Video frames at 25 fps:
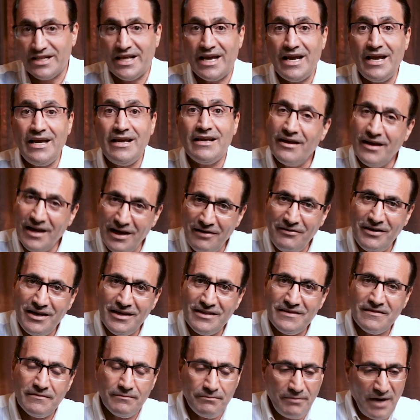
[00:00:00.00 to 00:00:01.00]
de
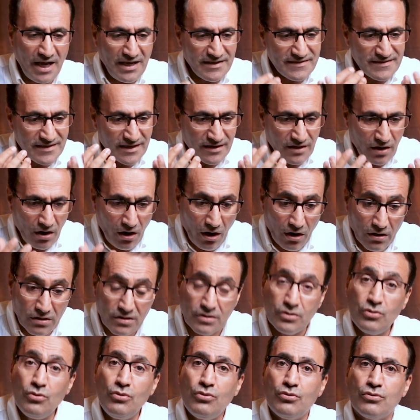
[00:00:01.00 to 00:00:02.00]
evet ben seni
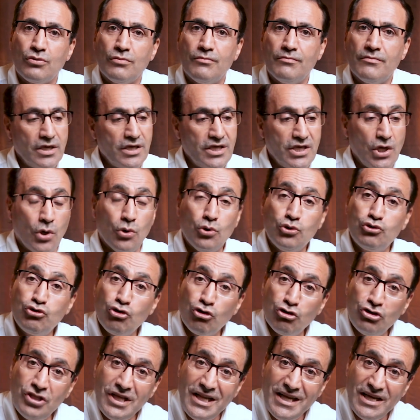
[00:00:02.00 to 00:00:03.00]
anlıyorum. Ya
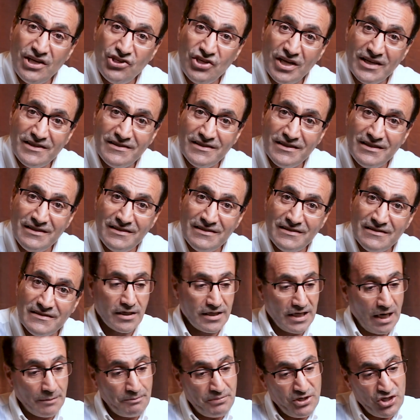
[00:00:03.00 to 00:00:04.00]
özür dileyeceksiniz
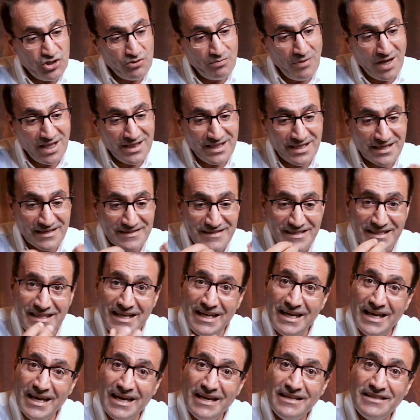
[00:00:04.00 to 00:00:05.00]
ya pişmanlığınızı
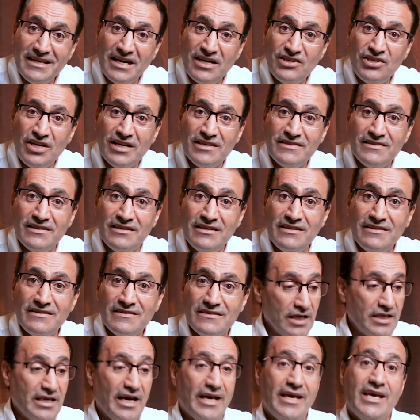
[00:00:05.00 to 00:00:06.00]
dile
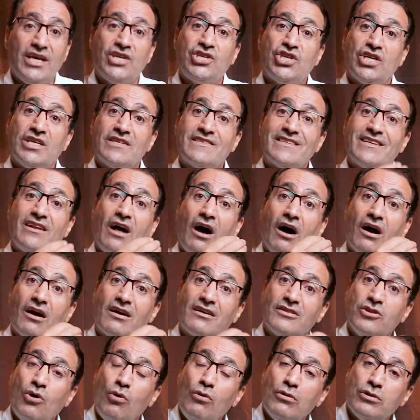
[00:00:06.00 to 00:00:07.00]
getireceksiniz ya eşinizin
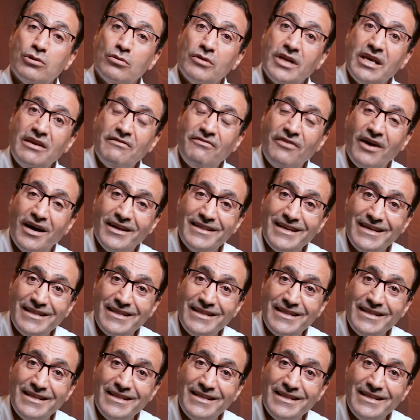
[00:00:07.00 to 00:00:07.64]
haklı olduğunu ifade